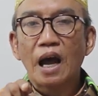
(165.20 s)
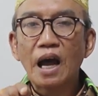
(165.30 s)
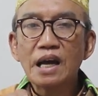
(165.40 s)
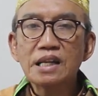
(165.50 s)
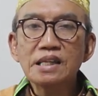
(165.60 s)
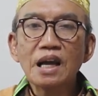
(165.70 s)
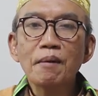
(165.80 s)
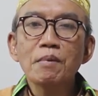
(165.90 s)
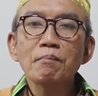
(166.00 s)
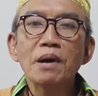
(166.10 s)

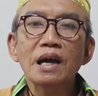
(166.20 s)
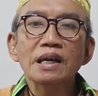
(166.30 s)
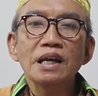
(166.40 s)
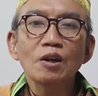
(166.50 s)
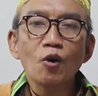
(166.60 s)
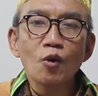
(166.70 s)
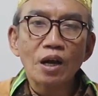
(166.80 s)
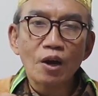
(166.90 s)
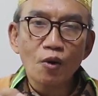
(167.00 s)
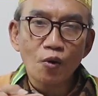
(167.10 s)
hanya memanggil
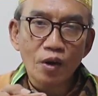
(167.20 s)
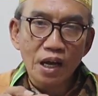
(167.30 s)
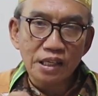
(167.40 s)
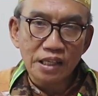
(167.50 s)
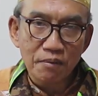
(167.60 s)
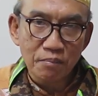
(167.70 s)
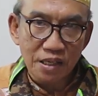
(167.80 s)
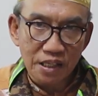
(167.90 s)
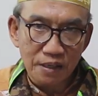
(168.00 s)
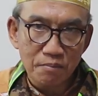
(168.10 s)
orang-orang yang
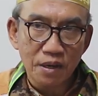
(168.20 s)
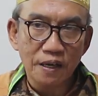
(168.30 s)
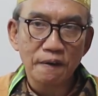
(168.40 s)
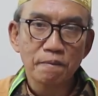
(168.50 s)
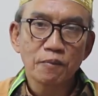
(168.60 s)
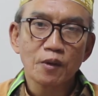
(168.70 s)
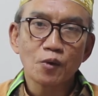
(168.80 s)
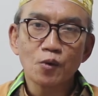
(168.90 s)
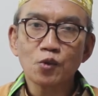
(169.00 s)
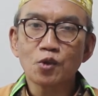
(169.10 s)
beriman
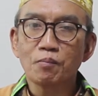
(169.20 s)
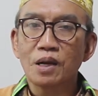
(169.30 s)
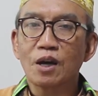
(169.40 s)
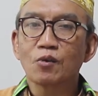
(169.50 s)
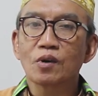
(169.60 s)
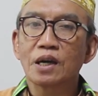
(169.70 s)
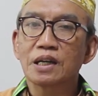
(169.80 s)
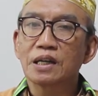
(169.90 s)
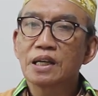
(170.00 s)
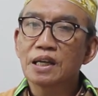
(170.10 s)
untuk
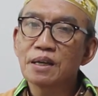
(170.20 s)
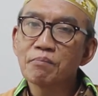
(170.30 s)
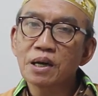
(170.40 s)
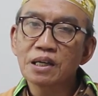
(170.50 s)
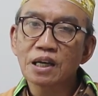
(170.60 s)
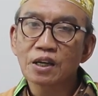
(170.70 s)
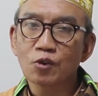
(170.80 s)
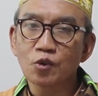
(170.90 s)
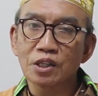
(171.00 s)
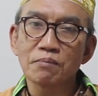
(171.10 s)
melakukan ibadah
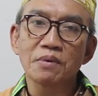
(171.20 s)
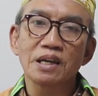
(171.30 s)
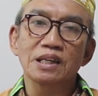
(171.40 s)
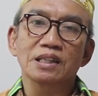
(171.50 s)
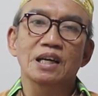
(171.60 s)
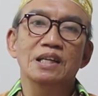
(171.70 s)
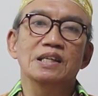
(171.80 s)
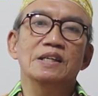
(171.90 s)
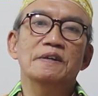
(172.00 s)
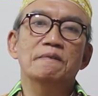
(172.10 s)
kutiba
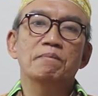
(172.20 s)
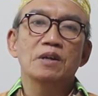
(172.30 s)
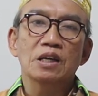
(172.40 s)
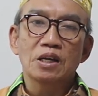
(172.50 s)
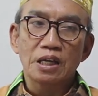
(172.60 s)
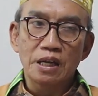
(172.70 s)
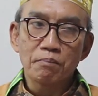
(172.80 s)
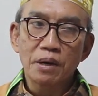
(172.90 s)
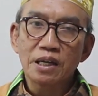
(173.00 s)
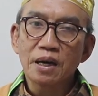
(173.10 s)
tadi,
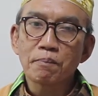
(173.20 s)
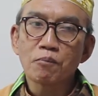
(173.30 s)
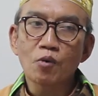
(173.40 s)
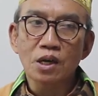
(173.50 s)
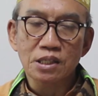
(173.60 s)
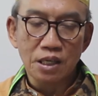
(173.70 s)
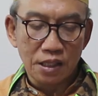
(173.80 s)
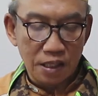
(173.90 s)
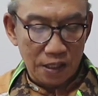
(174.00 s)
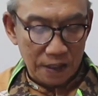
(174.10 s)
ibadah
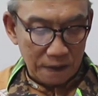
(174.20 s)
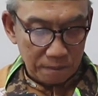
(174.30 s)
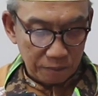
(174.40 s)
puasa tadi.